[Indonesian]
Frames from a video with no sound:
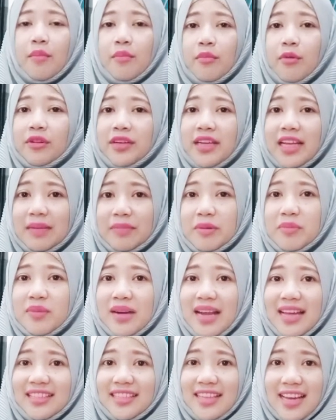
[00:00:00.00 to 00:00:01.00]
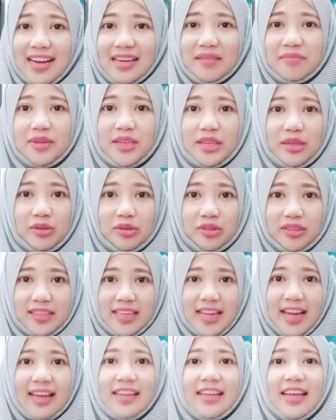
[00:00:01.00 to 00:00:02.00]
Model pembelajaran
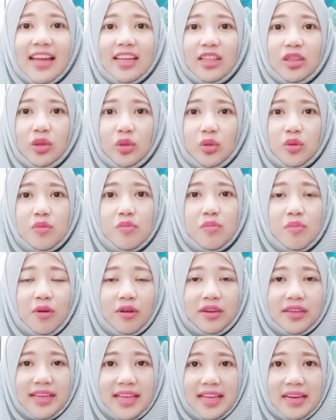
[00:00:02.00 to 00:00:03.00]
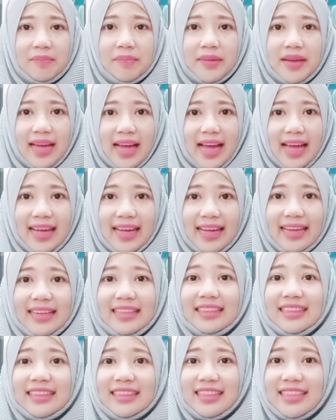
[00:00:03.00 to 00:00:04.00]
berikutnya yaitu model PKR
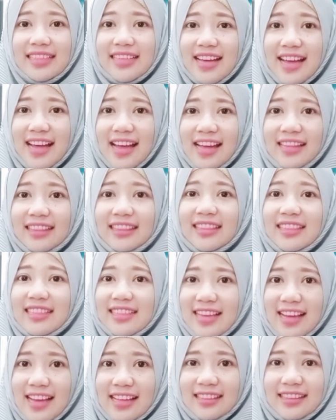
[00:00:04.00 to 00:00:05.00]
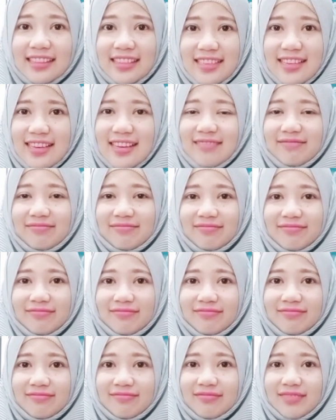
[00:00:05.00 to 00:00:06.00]
333
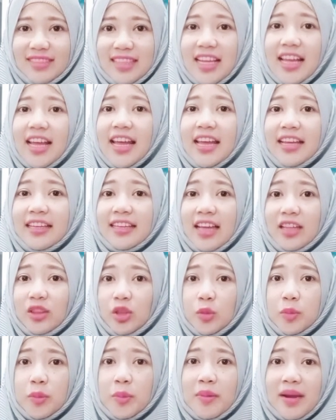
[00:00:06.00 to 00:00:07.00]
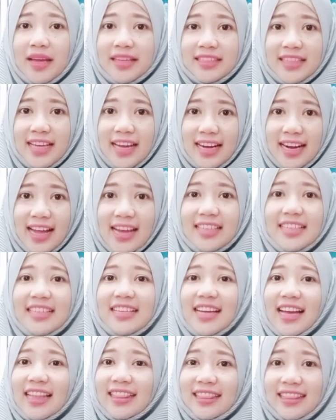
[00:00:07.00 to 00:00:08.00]
yaitu pembelajaran
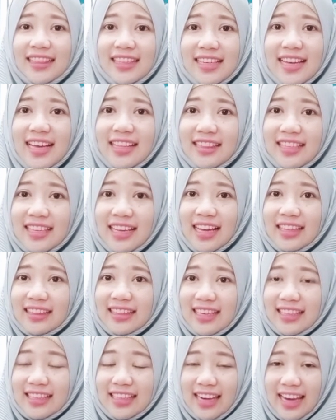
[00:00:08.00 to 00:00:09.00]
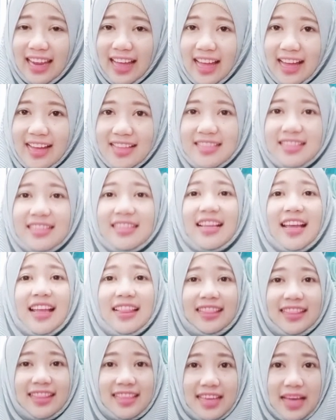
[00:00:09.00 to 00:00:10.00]
dengan tiga tingkatan kelas,
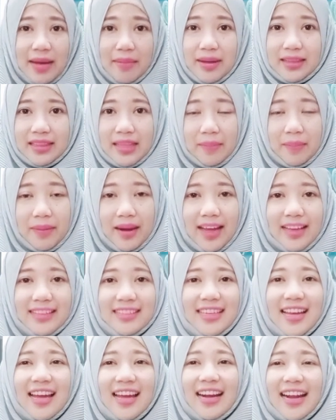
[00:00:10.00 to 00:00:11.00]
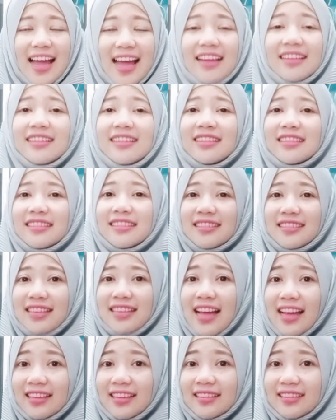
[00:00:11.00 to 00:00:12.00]
tiga mata pelajaran,
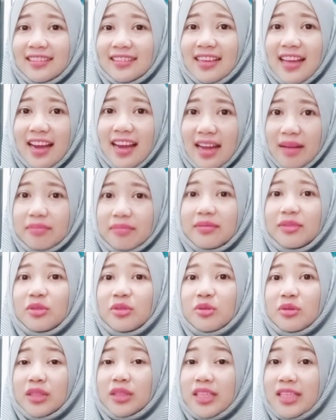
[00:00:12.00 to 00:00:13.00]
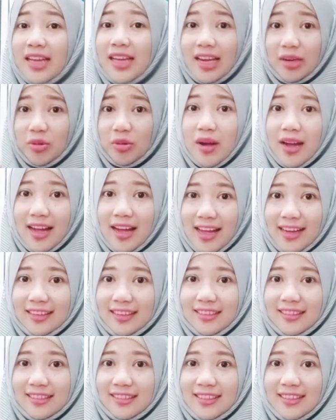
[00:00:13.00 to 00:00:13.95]
dan dalam tiga ruangan.